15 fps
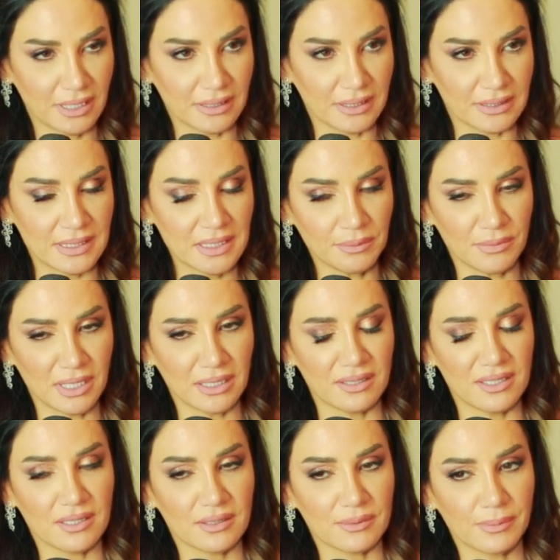أنا
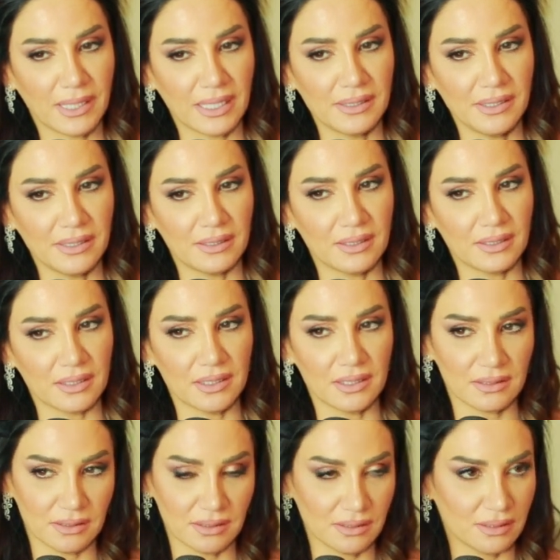دائما بغني الـ